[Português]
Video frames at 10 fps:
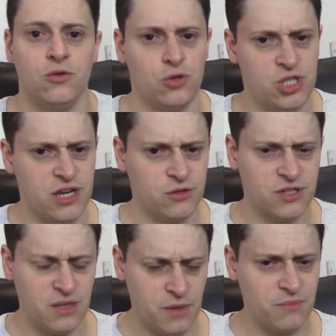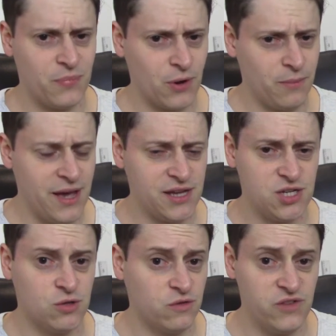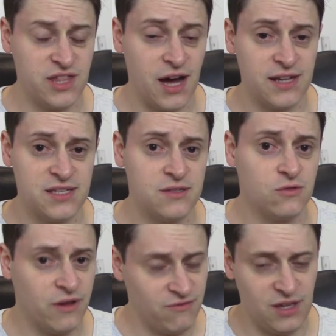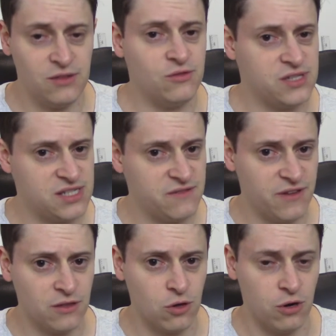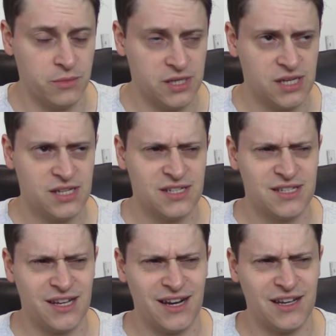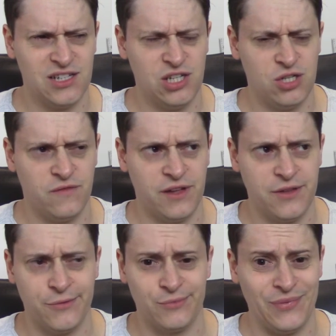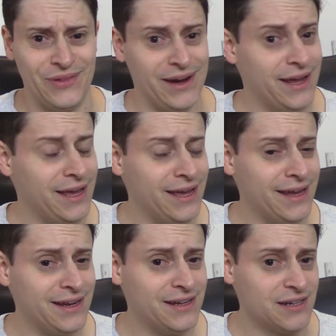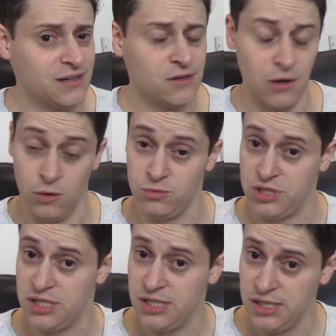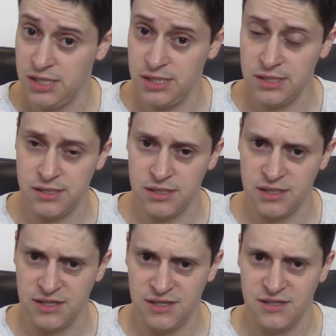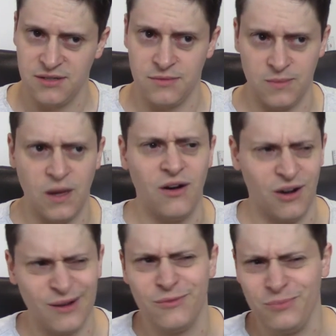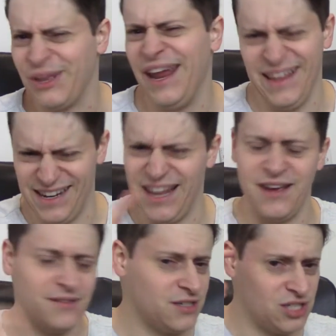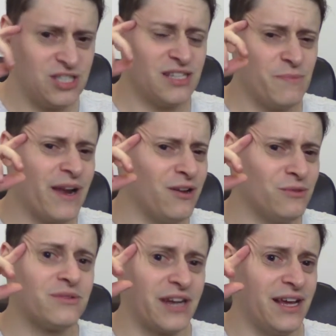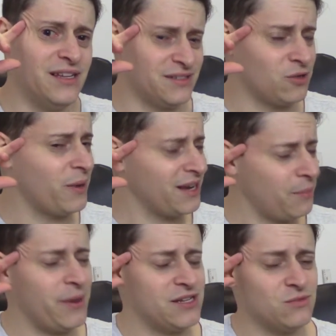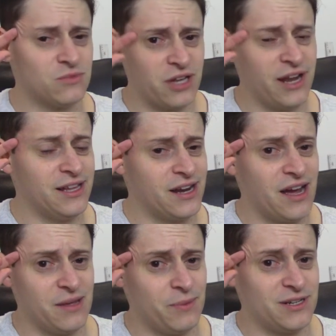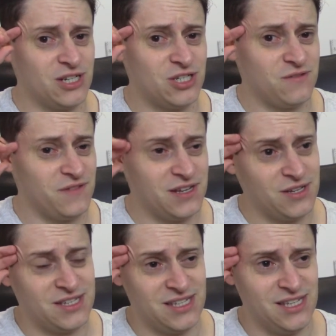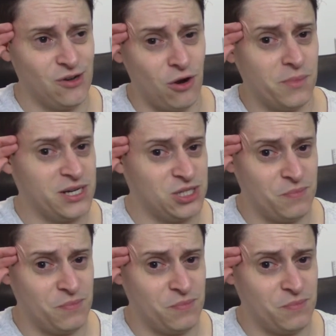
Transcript: O diretor também promete novidades no evento de Fandome. Será que a gente vai ter um trailer ou um teaser? Ah, um trailer, né? A gente tá esperando um trailer. Tomara que apareça um trailer aí pra gente ver se Robert